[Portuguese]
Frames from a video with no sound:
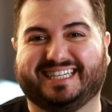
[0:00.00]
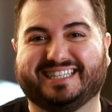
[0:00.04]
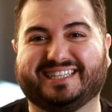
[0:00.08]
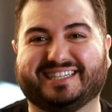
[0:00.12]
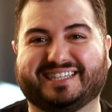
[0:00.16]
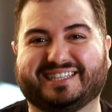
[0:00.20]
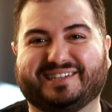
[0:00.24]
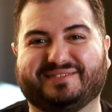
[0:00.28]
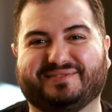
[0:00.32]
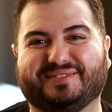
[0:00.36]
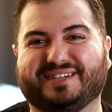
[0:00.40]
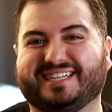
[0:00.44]

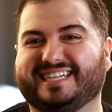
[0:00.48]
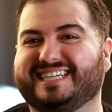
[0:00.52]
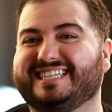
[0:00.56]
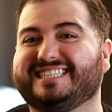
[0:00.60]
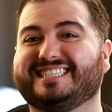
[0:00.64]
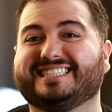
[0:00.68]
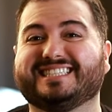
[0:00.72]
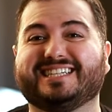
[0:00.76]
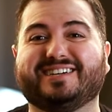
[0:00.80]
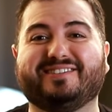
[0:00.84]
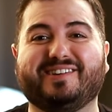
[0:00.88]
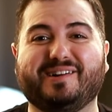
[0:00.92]
dentro da
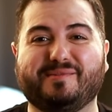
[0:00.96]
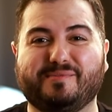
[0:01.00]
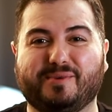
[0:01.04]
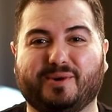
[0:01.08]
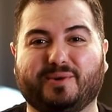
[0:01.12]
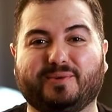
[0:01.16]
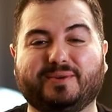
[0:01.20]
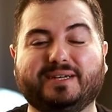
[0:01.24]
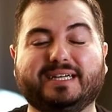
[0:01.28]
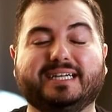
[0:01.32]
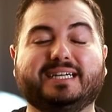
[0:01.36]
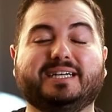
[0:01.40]
parede não é
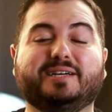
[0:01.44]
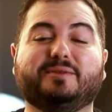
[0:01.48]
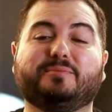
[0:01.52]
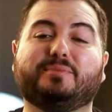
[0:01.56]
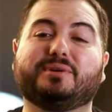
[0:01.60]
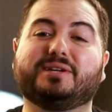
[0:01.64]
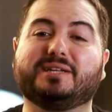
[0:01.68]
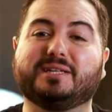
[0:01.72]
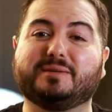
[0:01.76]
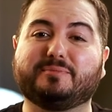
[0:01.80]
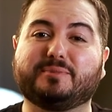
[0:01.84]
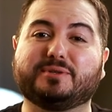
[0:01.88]
bom,
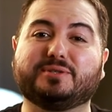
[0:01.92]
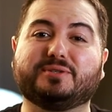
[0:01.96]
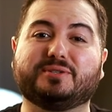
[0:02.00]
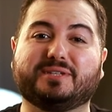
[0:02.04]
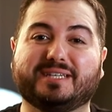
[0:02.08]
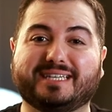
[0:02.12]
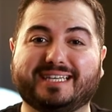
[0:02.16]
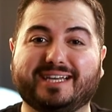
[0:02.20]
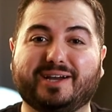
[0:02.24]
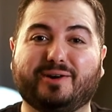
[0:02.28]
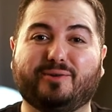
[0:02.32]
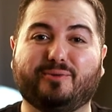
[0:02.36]
porque depois eu
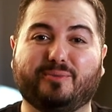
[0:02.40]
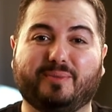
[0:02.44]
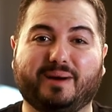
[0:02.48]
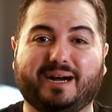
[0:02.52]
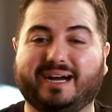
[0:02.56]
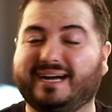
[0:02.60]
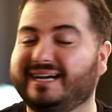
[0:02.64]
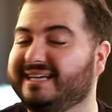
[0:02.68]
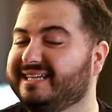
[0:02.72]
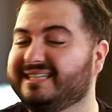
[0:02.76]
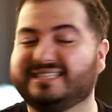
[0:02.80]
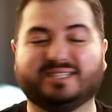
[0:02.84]
tenho que
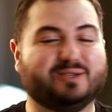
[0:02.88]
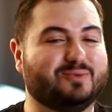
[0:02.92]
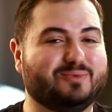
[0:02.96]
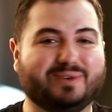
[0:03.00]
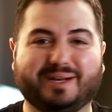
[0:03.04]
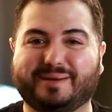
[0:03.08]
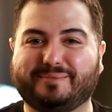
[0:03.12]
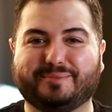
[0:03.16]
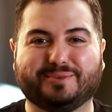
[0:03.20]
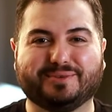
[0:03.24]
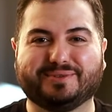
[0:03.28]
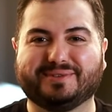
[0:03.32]
arrumar e
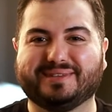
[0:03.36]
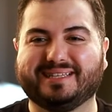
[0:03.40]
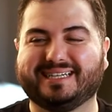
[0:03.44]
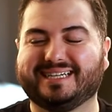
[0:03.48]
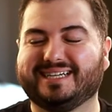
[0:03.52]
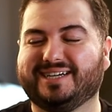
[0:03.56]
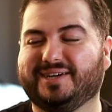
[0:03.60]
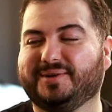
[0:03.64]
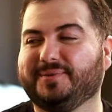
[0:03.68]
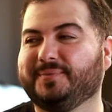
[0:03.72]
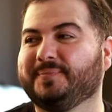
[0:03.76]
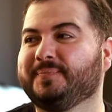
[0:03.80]
não é muito
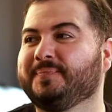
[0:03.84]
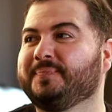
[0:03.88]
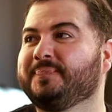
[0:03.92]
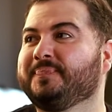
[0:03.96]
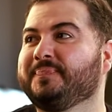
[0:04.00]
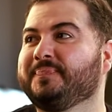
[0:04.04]
legal.